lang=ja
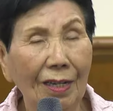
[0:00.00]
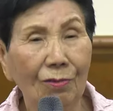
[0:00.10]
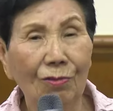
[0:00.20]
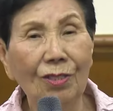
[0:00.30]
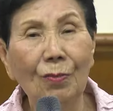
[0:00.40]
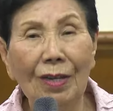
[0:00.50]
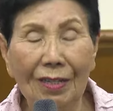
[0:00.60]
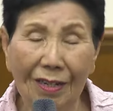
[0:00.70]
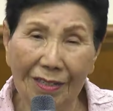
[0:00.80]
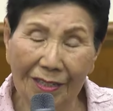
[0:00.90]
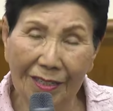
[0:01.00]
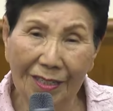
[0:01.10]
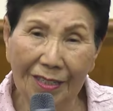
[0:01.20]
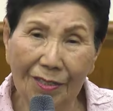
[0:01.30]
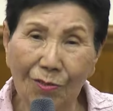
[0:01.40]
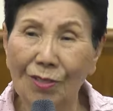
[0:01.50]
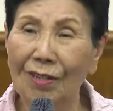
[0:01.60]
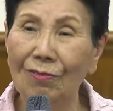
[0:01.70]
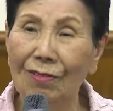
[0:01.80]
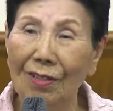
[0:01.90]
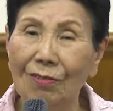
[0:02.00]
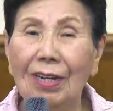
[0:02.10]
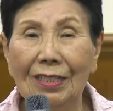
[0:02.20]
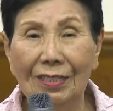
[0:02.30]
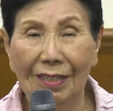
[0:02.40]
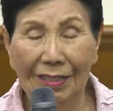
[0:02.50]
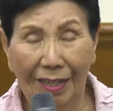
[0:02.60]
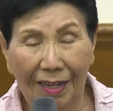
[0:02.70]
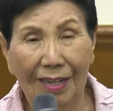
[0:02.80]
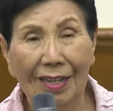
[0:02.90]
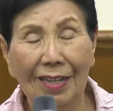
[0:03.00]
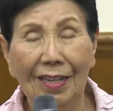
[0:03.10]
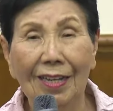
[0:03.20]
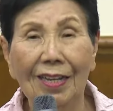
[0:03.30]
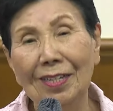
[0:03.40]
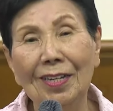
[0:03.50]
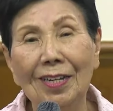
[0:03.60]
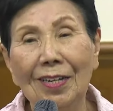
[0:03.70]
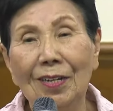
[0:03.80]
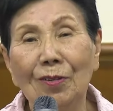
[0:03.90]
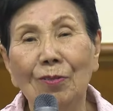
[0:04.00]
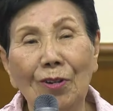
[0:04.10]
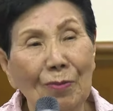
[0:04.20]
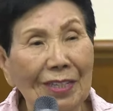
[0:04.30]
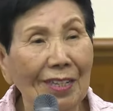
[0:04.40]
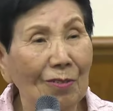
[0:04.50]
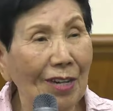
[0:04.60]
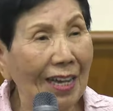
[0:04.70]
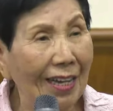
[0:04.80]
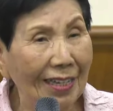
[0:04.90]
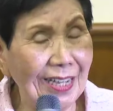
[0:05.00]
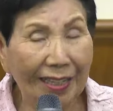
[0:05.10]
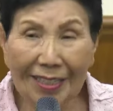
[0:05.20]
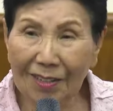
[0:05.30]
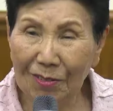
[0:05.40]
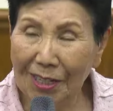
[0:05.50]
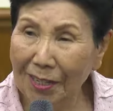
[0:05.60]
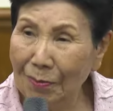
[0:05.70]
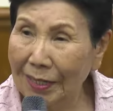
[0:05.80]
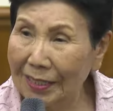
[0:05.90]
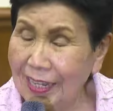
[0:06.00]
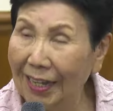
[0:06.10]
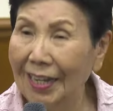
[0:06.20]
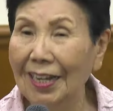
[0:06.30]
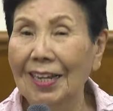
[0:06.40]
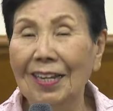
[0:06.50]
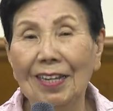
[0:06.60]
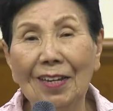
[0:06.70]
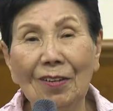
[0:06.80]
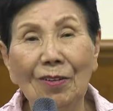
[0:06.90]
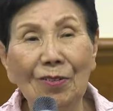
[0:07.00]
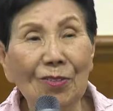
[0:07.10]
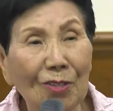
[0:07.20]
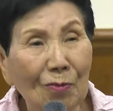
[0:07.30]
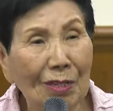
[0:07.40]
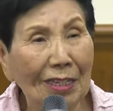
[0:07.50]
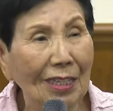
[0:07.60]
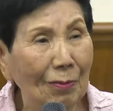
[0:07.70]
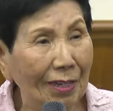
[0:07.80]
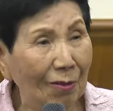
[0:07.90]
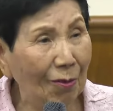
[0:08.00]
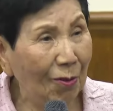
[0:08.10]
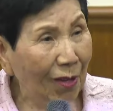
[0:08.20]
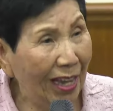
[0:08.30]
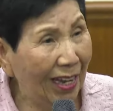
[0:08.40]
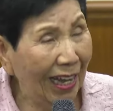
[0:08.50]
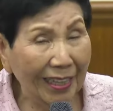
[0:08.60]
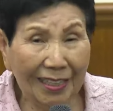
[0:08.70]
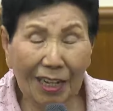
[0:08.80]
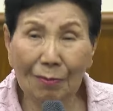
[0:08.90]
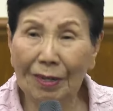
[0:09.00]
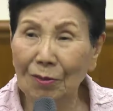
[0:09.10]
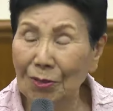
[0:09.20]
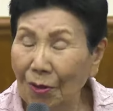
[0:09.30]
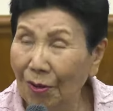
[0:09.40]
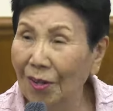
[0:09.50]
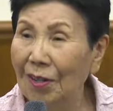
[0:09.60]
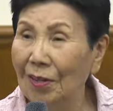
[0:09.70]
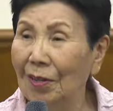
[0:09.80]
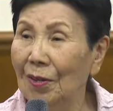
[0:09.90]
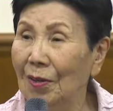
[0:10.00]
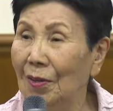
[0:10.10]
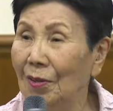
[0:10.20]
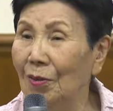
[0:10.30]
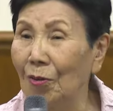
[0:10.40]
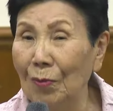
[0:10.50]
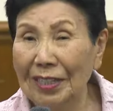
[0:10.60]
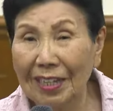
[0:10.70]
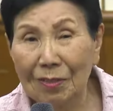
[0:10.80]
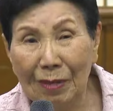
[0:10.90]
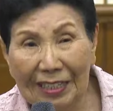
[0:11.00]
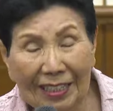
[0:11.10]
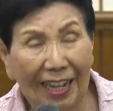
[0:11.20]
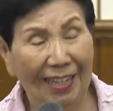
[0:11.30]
苦し紛れに言ってるっていう感じでしたこれまでの長い間の裁判で本当に皆様の応援があったらばこそここまで来ました